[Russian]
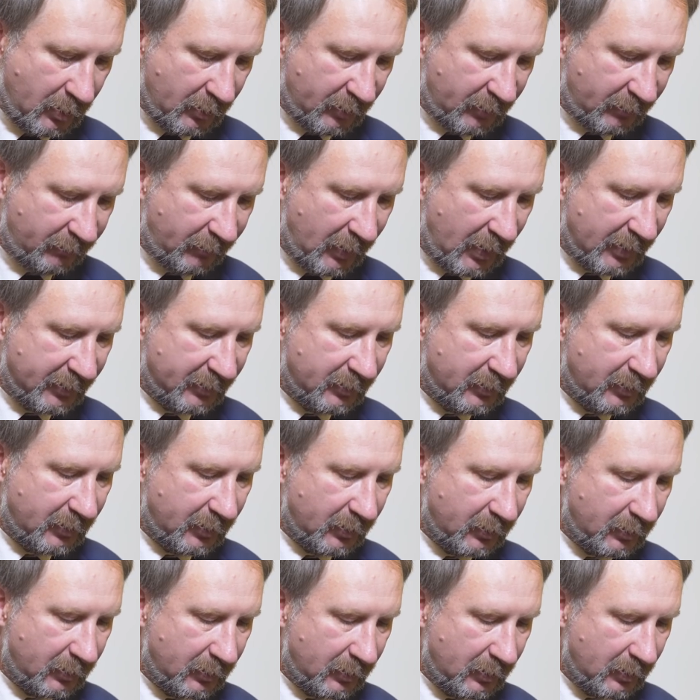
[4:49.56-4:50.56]

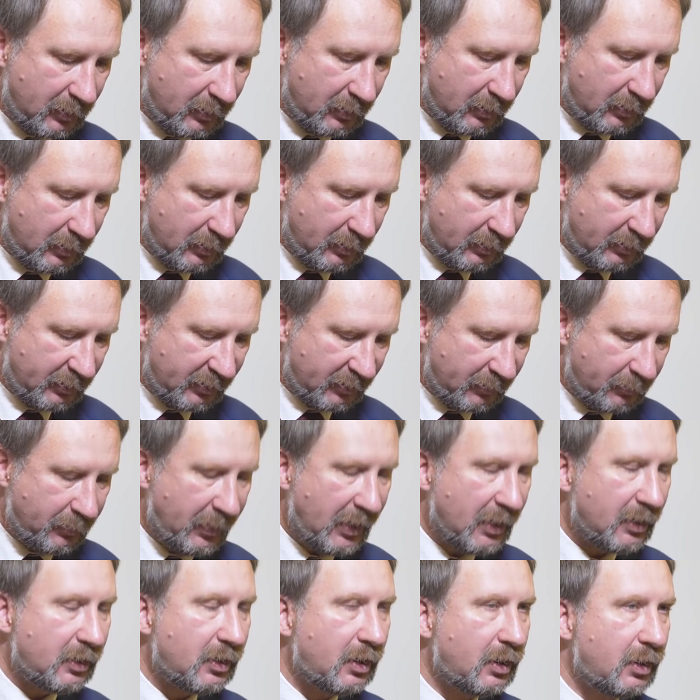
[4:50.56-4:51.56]
связана
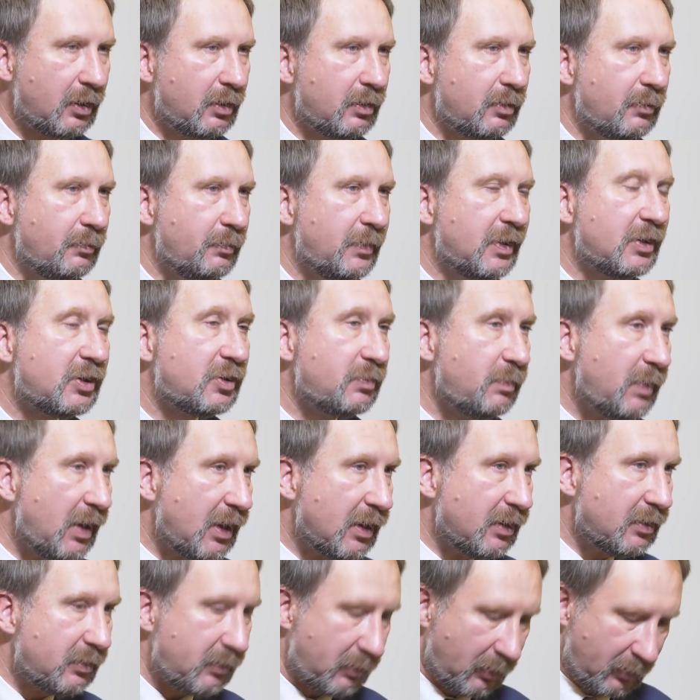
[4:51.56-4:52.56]
смена
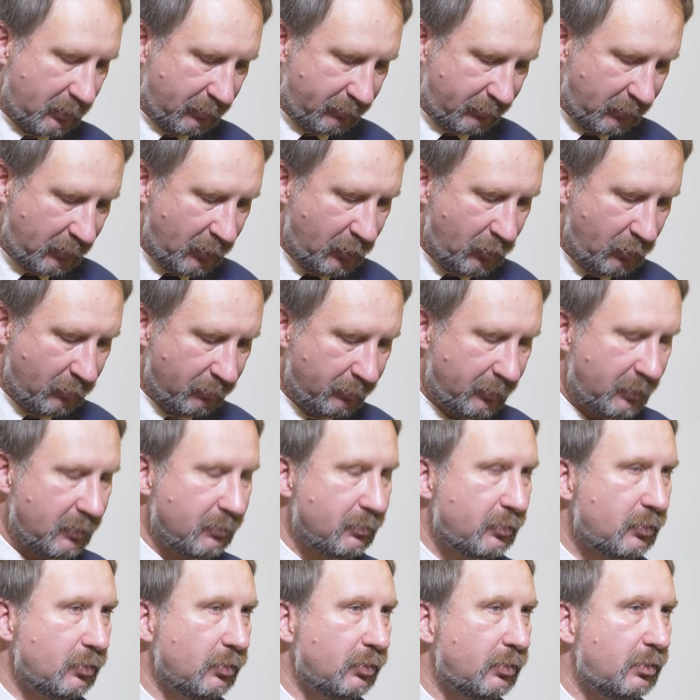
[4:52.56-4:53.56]
минцмейстера в
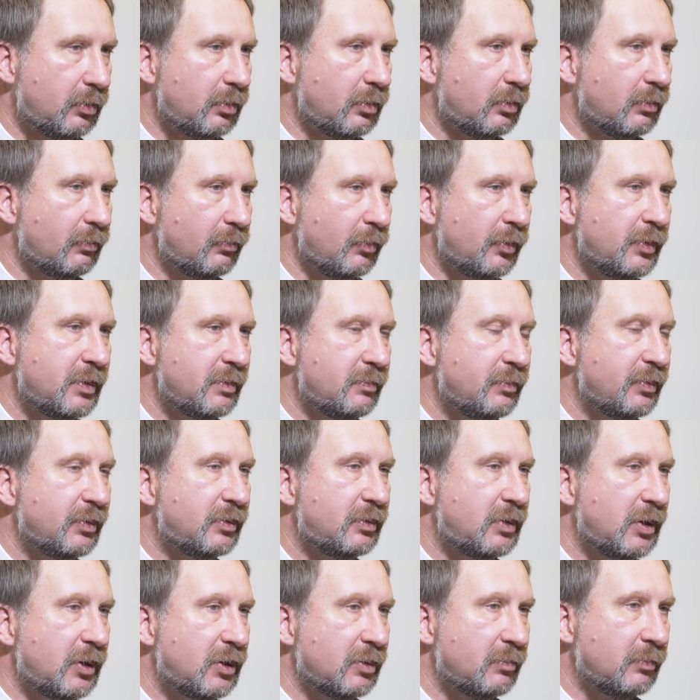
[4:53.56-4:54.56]

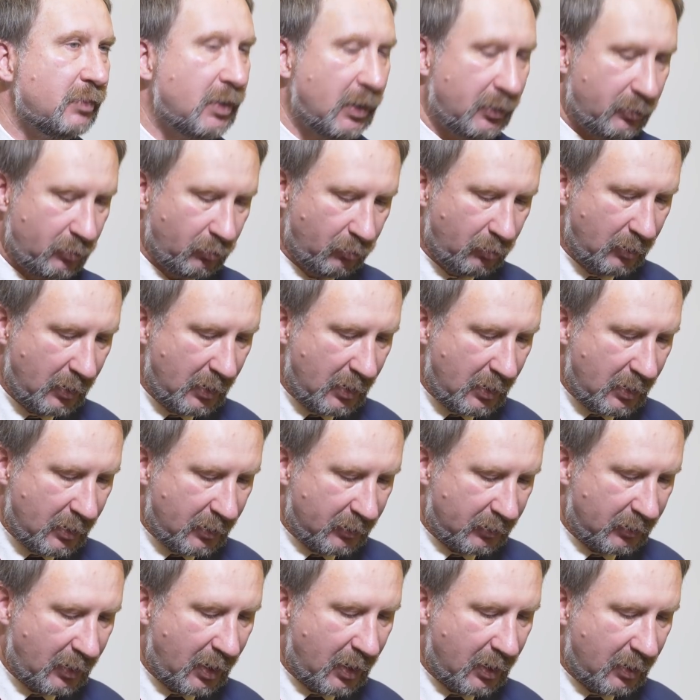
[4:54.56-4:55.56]
1883 году
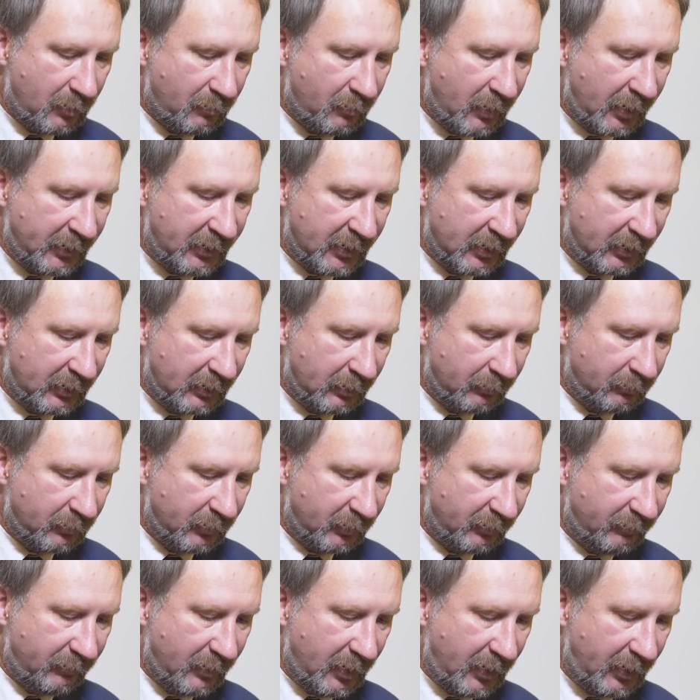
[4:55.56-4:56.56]
на монетном
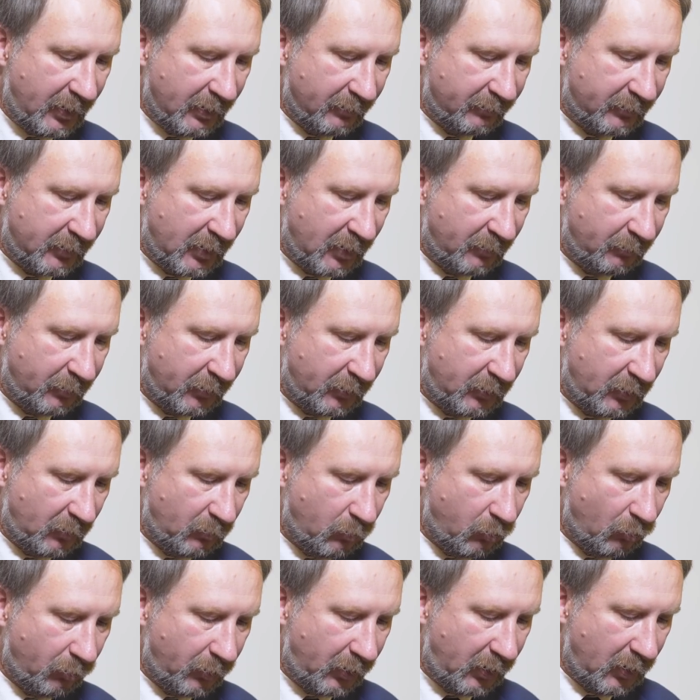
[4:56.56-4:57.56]
дворе в
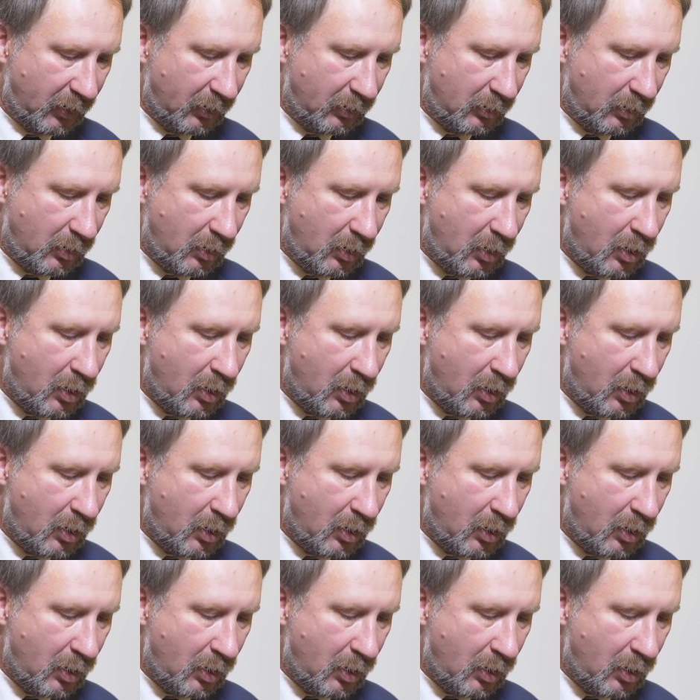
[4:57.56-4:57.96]
Санкт-Петербурге.